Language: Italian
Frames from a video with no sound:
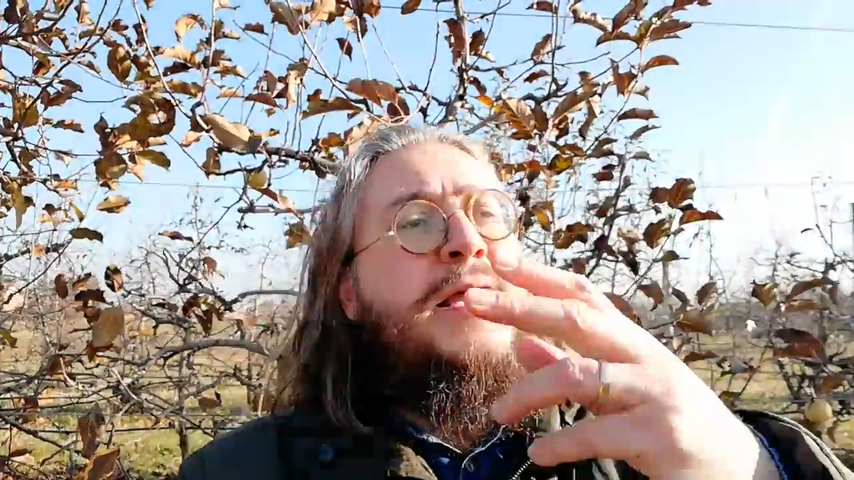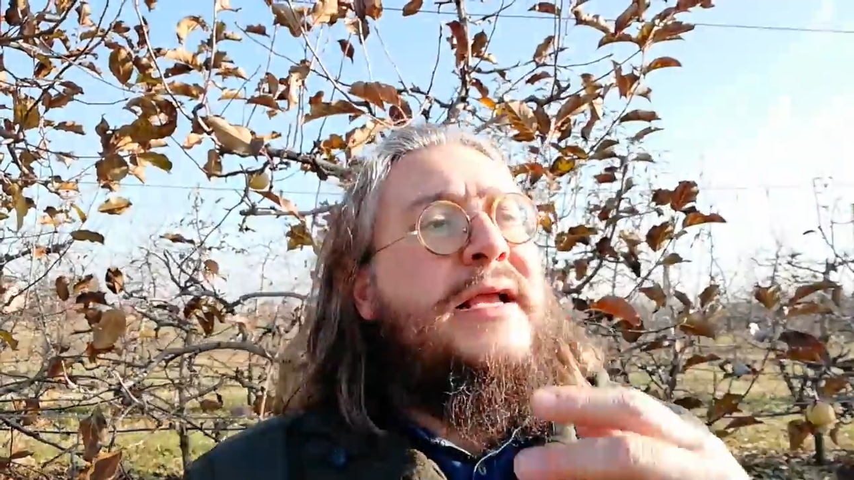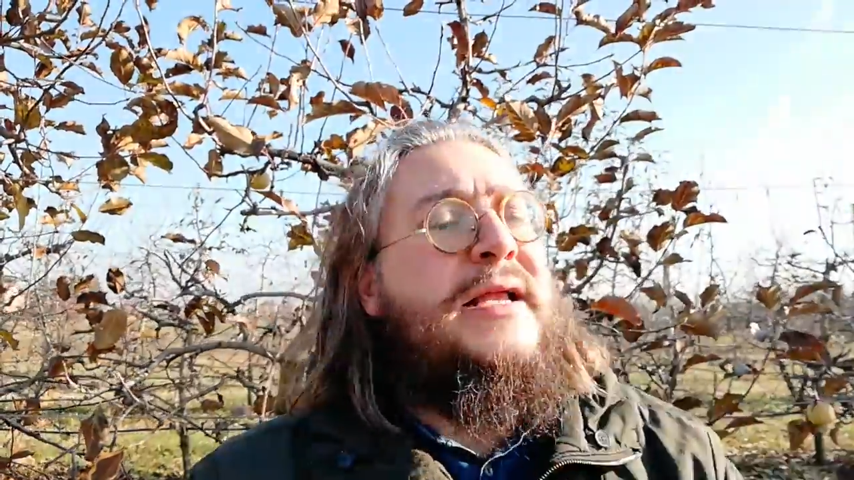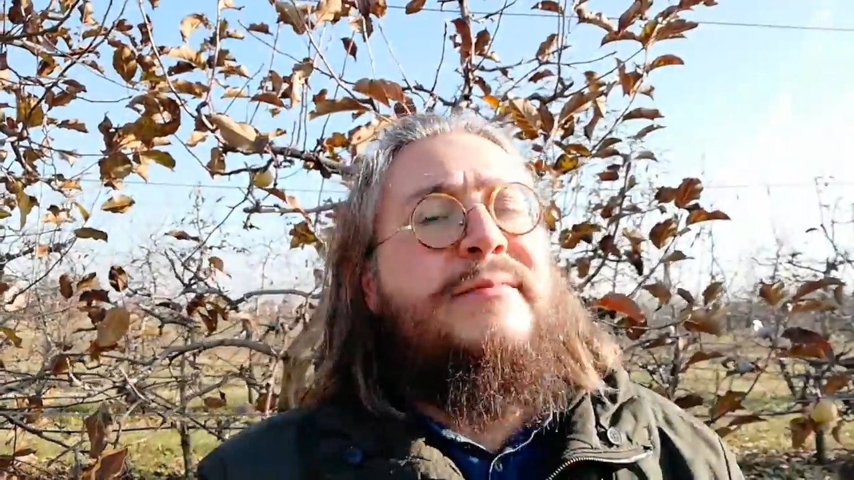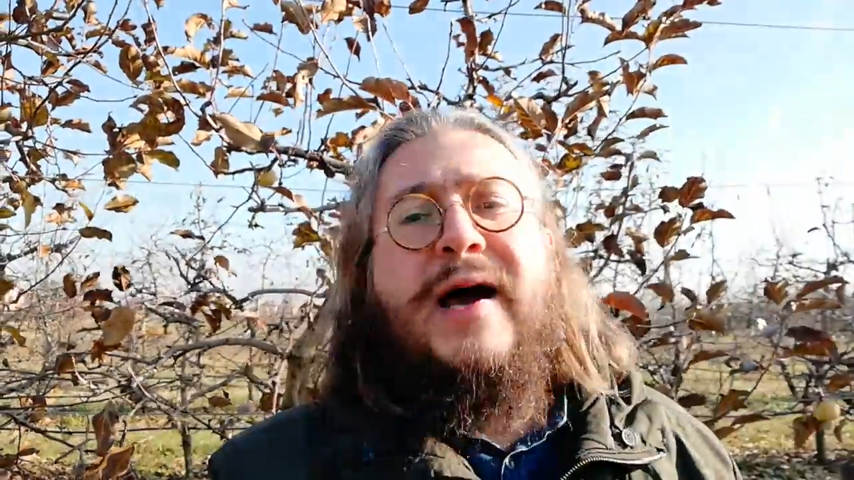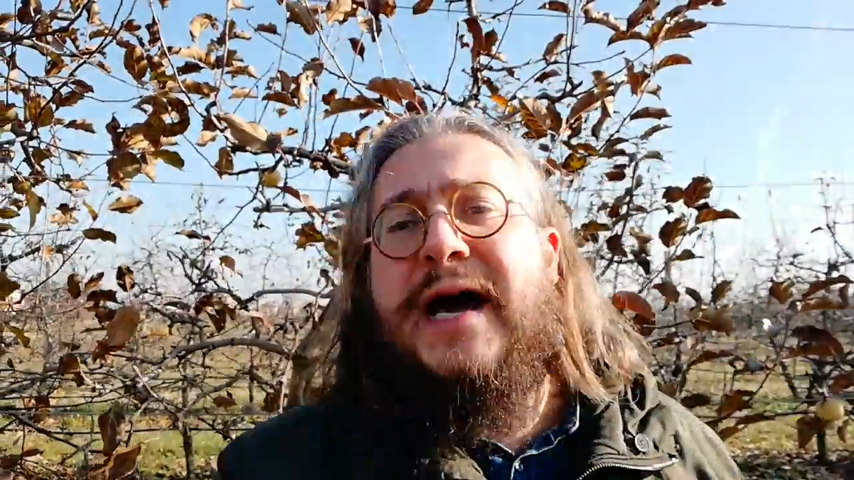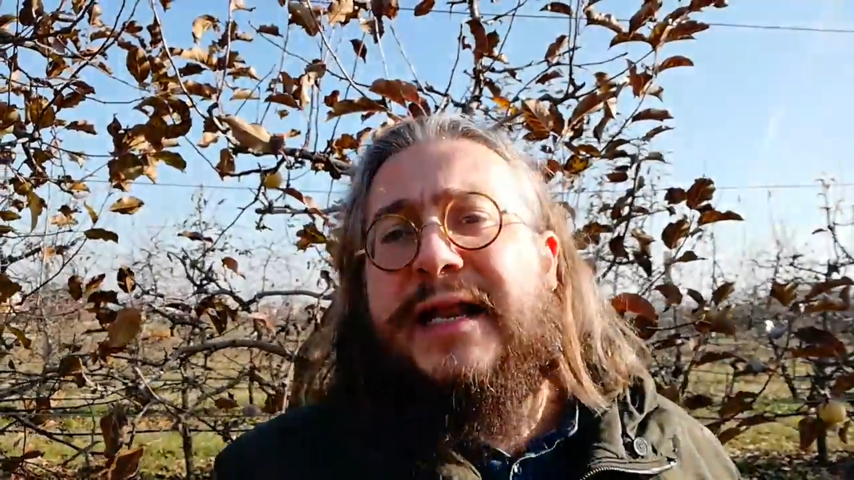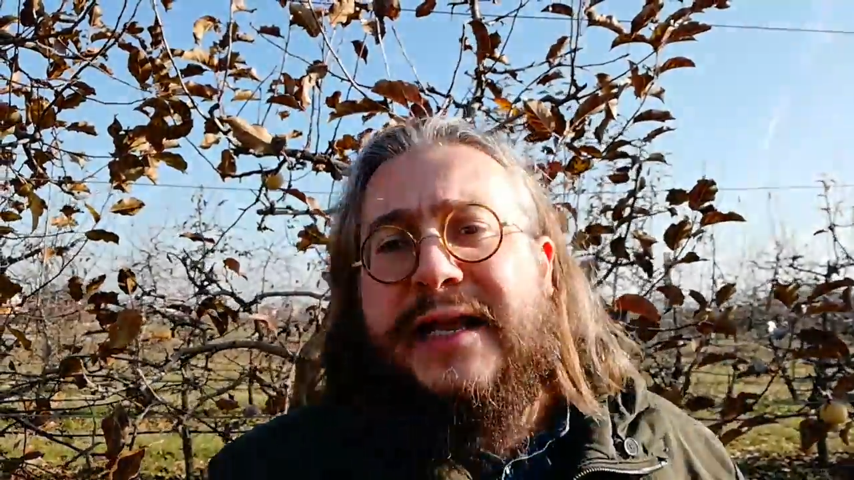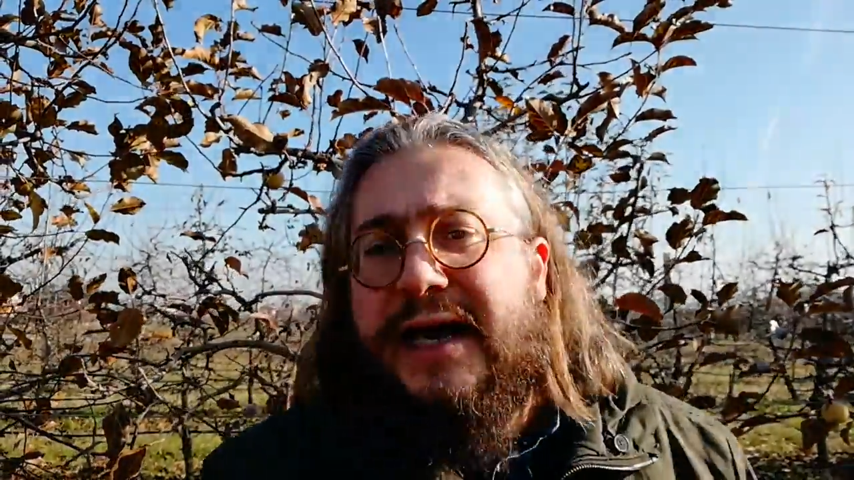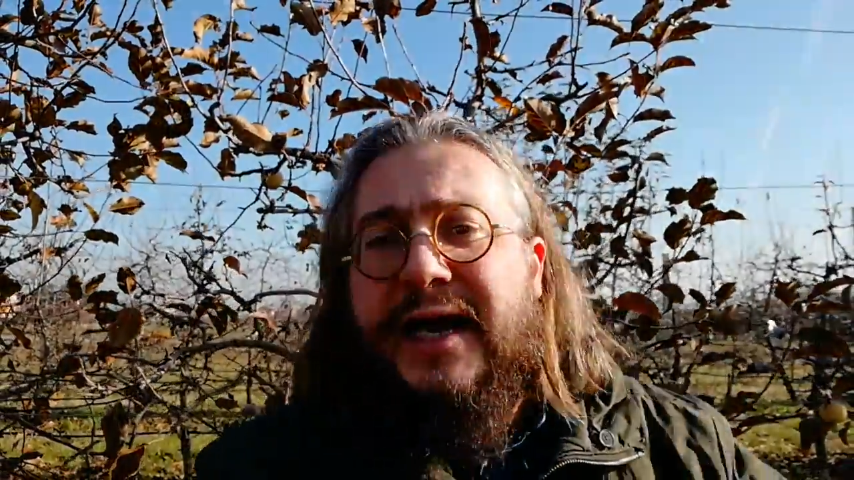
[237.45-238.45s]
il mare
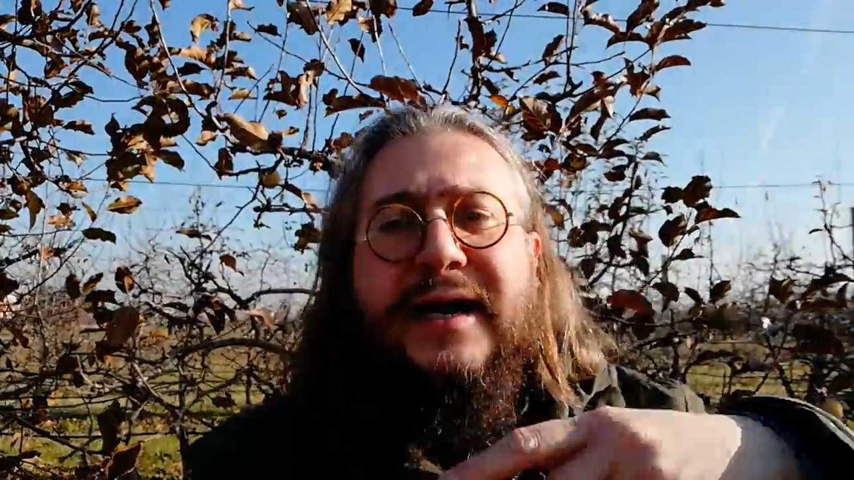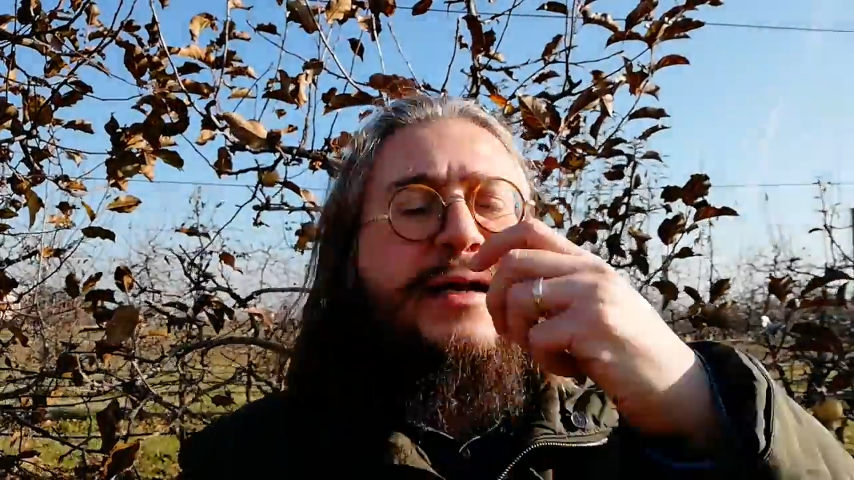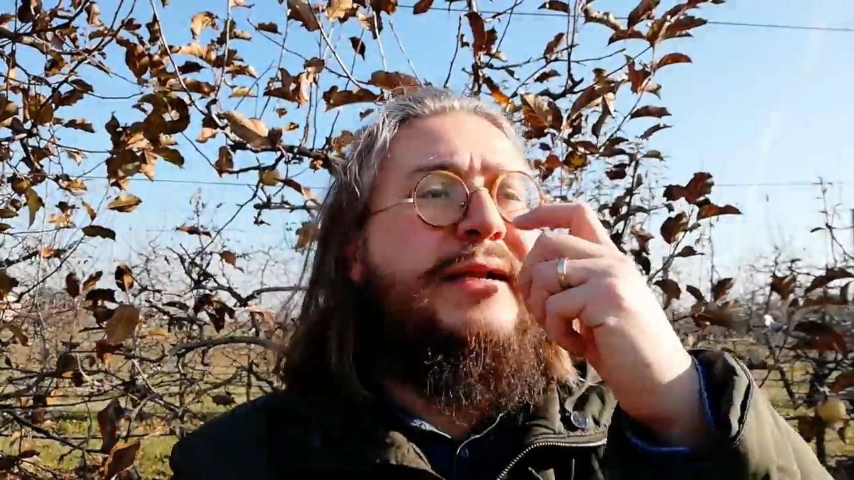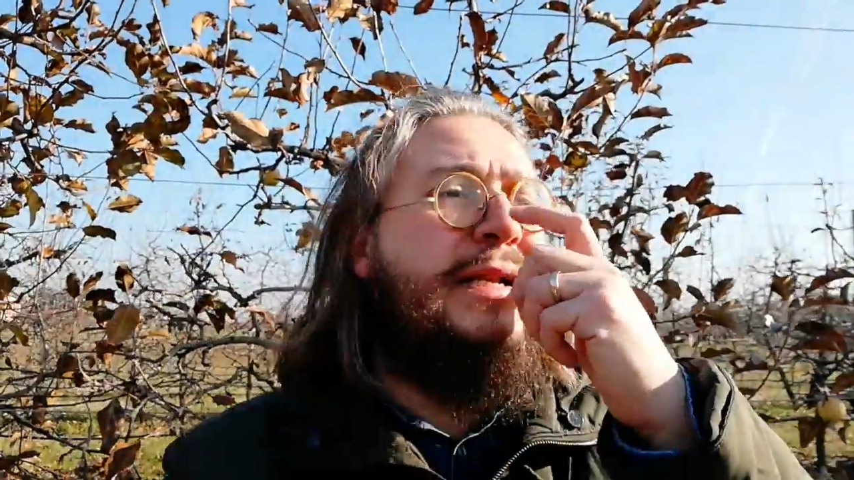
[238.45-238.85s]
che ha